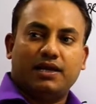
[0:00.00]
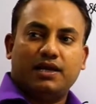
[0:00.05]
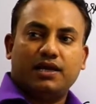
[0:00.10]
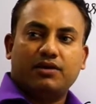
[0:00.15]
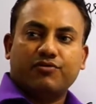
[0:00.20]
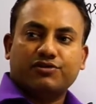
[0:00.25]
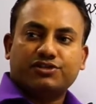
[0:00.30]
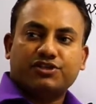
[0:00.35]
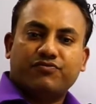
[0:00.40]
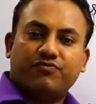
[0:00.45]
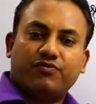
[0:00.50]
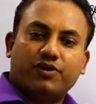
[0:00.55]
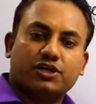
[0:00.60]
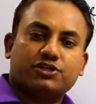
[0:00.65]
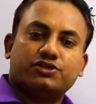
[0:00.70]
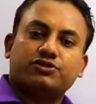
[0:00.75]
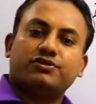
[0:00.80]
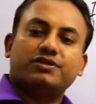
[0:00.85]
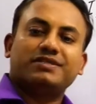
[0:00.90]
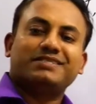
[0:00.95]
हैं इक्वेशन
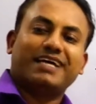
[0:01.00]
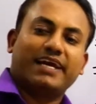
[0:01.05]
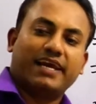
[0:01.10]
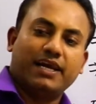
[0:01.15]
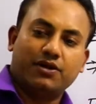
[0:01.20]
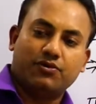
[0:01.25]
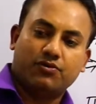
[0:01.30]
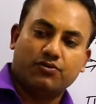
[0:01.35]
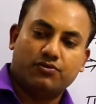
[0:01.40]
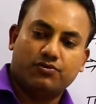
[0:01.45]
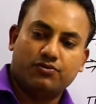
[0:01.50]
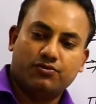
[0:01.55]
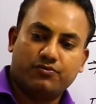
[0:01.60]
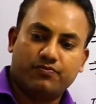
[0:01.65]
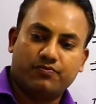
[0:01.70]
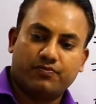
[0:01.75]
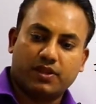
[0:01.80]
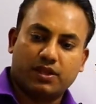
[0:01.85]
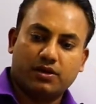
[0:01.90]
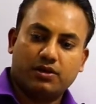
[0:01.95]
फर्स्ट और सेकंड को
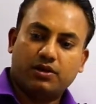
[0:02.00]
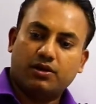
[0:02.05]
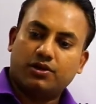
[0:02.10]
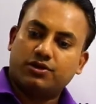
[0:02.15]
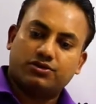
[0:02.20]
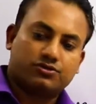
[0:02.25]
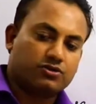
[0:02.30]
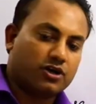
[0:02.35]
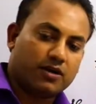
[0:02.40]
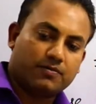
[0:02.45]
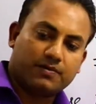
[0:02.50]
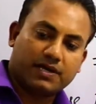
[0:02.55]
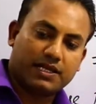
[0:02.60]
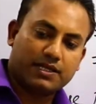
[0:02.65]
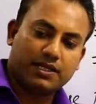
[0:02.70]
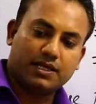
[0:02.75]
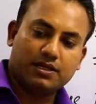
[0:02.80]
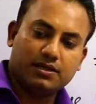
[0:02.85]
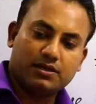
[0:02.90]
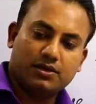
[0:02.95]
सॉल्व
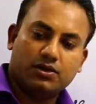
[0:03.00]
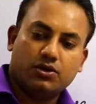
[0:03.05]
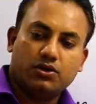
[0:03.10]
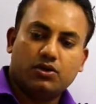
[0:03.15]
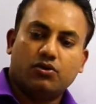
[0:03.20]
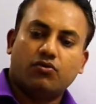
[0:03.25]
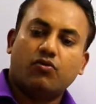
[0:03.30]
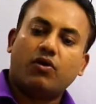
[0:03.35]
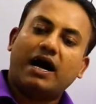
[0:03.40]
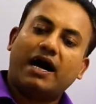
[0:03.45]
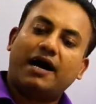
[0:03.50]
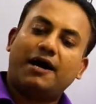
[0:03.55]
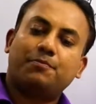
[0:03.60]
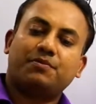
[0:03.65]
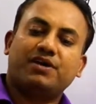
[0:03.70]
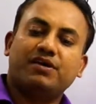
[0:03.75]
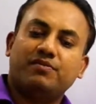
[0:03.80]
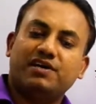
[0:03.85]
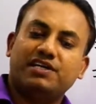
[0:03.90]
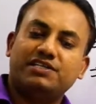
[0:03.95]
करेंगे वो
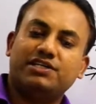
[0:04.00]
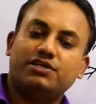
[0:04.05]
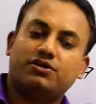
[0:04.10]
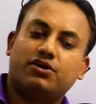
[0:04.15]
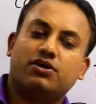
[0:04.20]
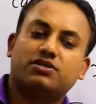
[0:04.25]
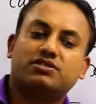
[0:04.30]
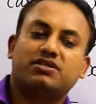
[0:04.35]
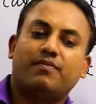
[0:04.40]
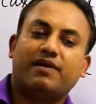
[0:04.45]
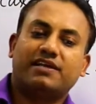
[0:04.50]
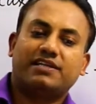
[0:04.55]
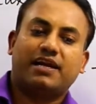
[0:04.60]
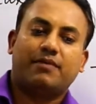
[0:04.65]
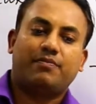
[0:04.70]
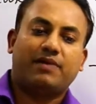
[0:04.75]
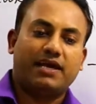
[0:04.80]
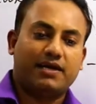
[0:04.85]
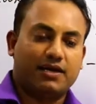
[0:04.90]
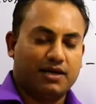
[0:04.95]
आपकी मर्जी कौन सा मेथड
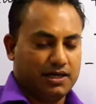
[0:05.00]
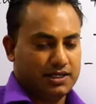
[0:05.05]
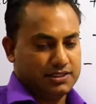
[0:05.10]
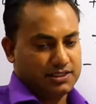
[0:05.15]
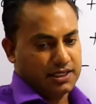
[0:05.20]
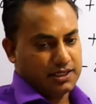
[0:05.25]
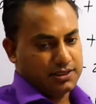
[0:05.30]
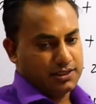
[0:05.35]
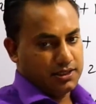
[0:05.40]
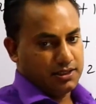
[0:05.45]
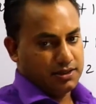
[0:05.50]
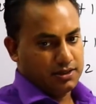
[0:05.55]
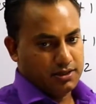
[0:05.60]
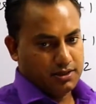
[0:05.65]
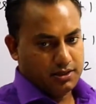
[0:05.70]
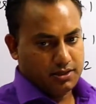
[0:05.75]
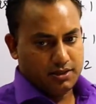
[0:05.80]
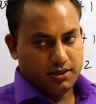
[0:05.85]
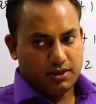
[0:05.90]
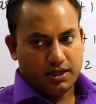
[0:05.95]
अप्लाई करना चाहते हैं
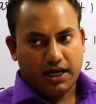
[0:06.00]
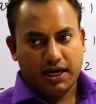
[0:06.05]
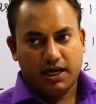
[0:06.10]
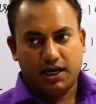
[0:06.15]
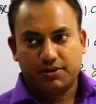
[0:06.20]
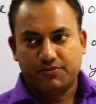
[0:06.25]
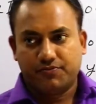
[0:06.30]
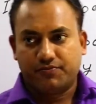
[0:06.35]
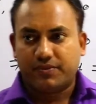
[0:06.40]
है ना